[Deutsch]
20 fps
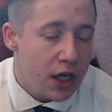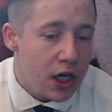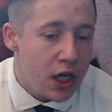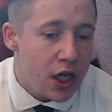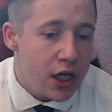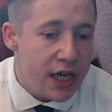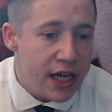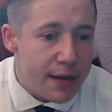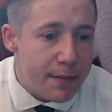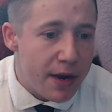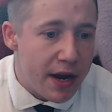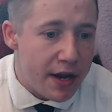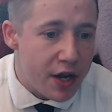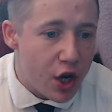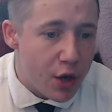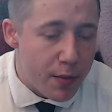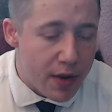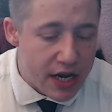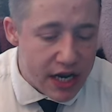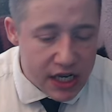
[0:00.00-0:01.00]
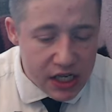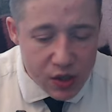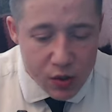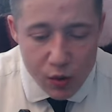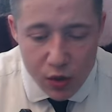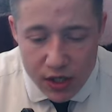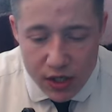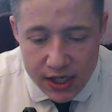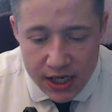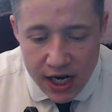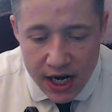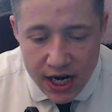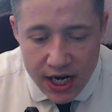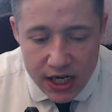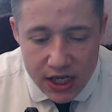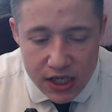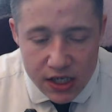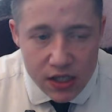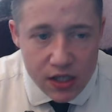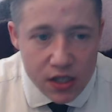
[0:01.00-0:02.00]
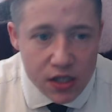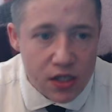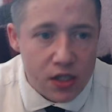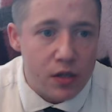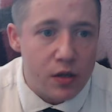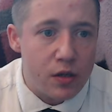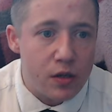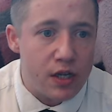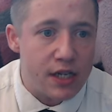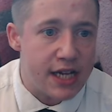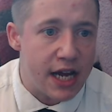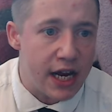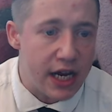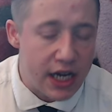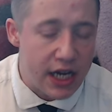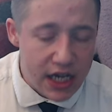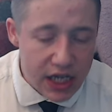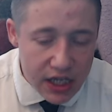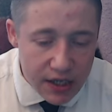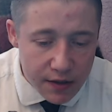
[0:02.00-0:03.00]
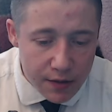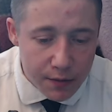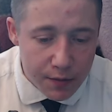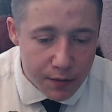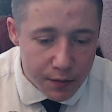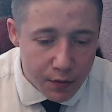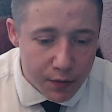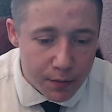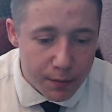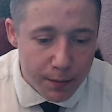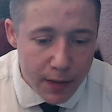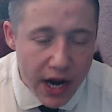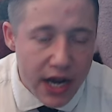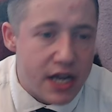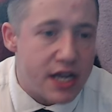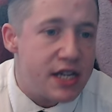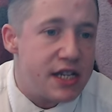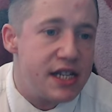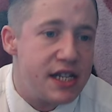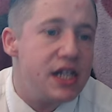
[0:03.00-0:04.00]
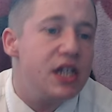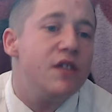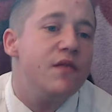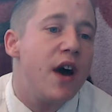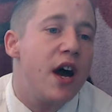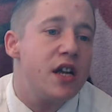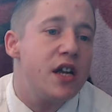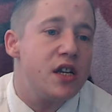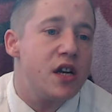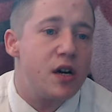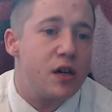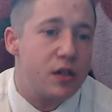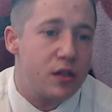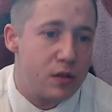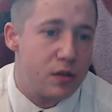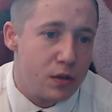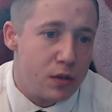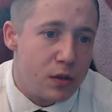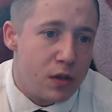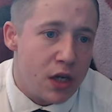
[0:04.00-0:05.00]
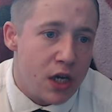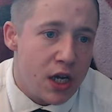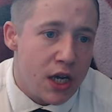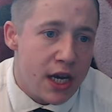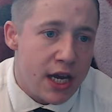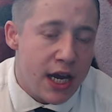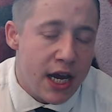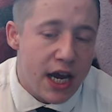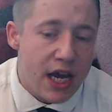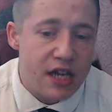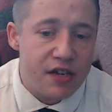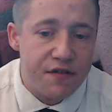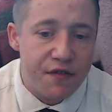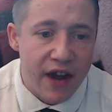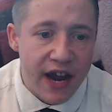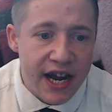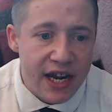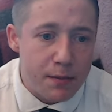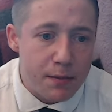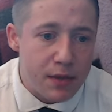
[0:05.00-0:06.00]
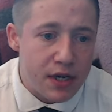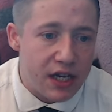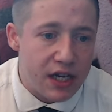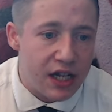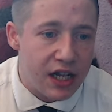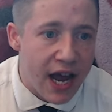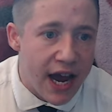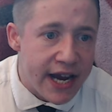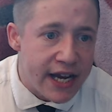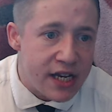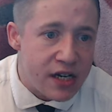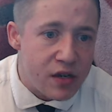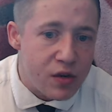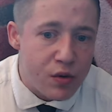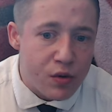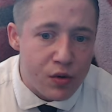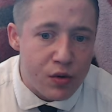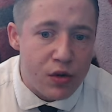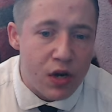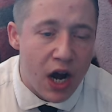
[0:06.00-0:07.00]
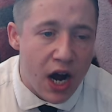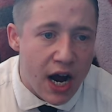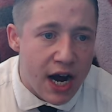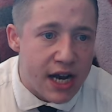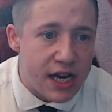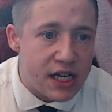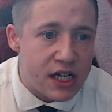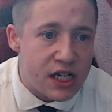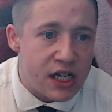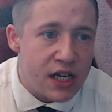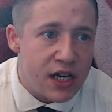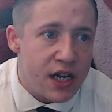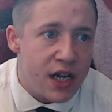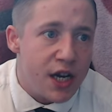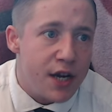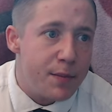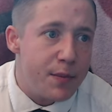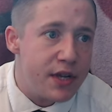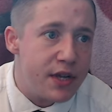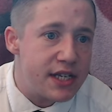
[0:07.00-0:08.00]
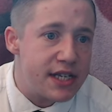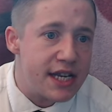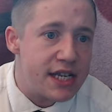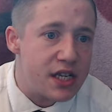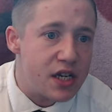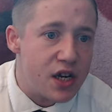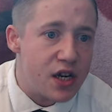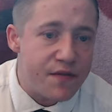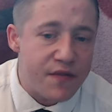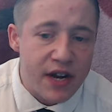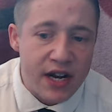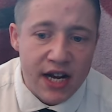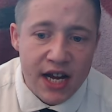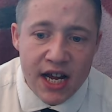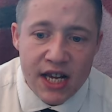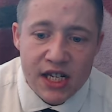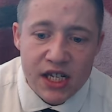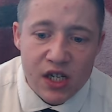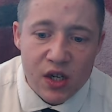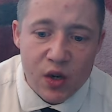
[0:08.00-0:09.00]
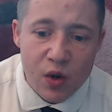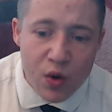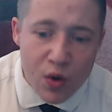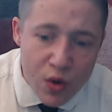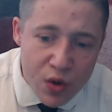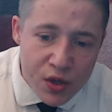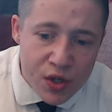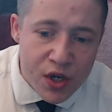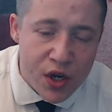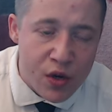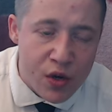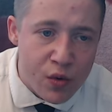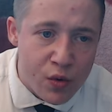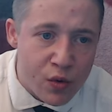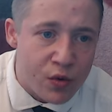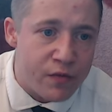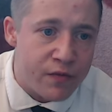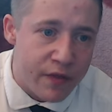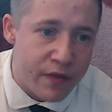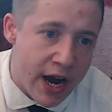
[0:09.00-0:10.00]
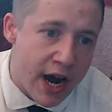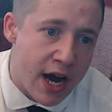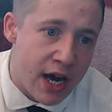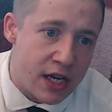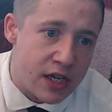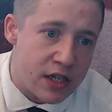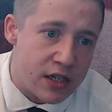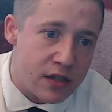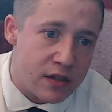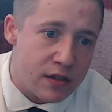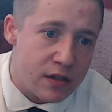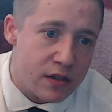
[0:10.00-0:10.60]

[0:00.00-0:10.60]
Hierbei nochmal dazu gesagt, oder sage ich meine Sichtweise auch zu, es fängt mit kleinen Lügen an, bis das irgendwann ganz große Lügen werden.